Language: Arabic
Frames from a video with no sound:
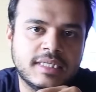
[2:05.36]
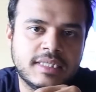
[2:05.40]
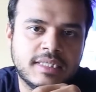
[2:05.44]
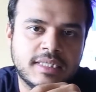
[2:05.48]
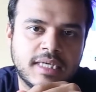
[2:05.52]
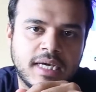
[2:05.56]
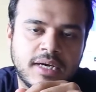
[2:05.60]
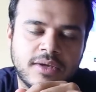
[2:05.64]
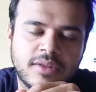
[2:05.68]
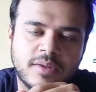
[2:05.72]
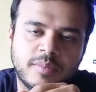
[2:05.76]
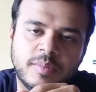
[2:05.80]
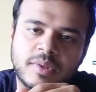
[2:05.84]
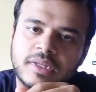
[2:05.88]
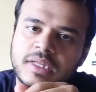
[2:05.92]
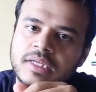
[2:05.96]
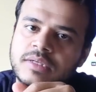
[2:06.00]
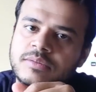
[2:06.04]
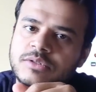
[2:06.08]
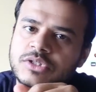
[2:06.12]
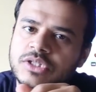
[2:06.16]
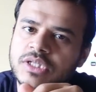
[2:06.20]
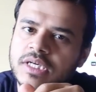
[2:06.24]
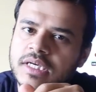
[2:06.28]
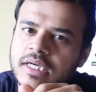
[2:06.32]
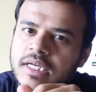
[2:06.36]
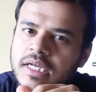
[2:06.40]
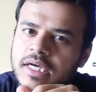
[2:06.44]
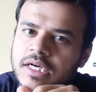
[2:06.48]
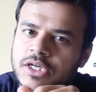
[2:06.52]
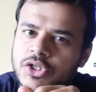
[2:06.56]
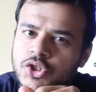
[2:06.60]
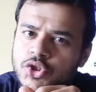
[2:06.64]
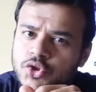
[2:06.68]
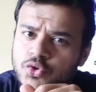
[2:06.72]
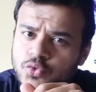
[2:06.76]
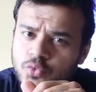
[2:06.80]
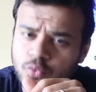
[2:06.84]
الساعه ضبط لي من
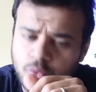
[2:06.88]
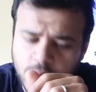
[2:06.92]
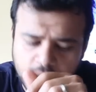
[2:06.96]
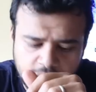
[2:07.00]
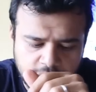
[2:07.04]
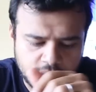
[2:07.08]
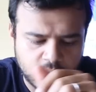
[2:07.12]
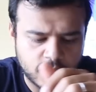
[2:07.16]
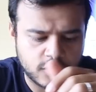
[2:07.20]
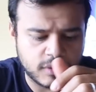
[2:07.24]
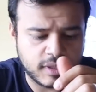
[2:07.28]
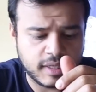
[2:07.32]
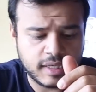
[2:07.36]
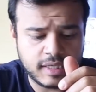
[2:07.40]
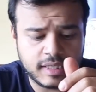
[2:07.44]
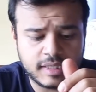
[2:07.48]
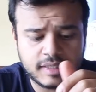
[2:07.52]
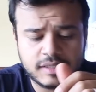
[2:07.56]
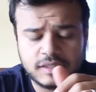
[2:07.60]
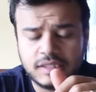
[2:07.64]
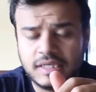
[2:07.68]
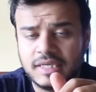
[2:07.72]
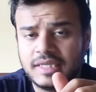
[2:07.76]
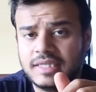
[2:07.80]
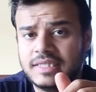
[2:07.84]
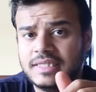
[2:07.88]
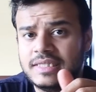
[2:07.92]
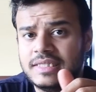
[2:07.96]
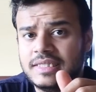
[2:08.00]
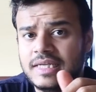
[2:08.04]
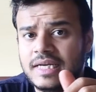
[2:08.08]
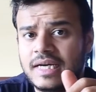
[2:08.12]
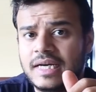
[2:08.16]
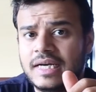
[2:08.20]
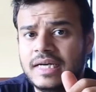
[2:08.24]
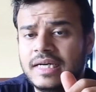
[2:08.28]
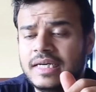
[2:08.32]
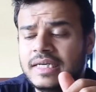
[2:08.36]
شكلها شوي ودحين شكل
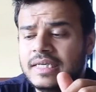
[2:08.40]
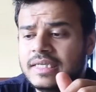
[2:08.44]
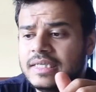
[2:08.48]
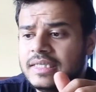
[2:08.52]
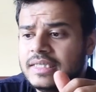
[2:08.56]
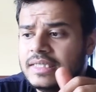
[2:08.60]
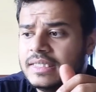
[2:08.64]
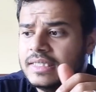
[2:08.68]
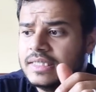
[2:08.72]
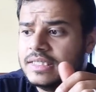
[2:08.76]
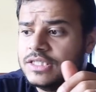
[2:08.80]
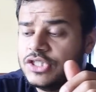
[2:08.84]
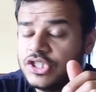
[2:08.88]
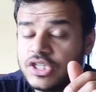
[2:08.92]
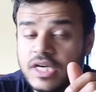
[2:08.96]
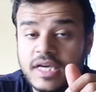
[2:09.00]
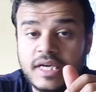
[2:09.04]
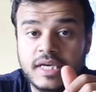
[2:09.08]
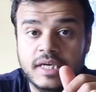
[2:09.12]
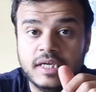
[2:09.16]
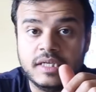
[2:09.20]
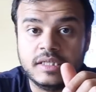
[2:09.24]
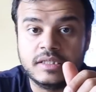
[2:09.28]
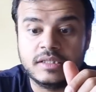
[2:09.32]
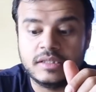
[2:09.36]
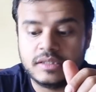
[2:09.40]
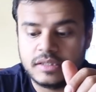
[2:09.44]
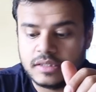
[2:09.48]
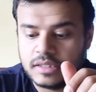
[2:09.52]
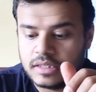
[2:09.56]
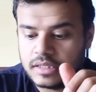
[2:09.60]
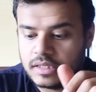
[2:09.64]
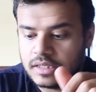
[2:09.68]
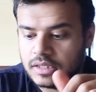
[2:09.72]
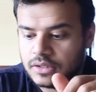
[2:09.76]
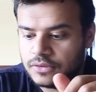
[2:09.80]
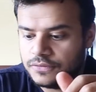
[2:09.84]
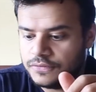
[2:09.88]
الساعه جيد
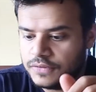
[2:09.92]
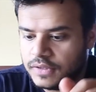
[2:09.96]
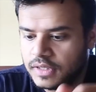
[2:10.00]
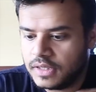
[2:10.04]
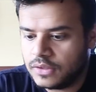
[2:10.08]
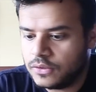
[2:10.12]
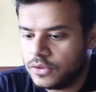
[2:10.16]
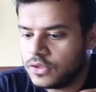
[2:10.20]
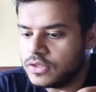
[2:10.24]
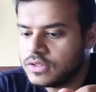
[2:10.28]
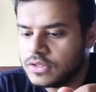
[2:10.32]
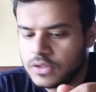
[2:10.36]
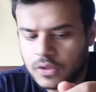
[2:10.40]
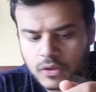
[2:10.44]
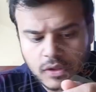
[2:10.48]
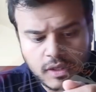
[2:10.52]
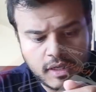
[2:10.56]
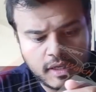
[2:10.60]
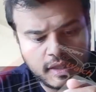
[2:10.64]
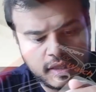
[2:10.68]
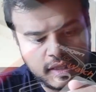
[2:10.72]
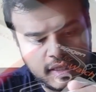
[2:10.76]
آه، وفي انواع سوار